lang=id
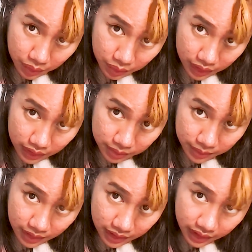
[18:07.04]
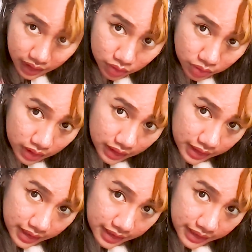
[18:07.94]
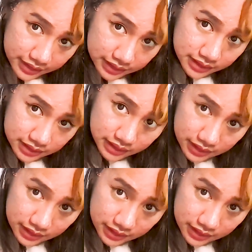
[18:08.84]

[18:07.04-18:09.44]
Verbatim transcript: warna merah yang keluar guys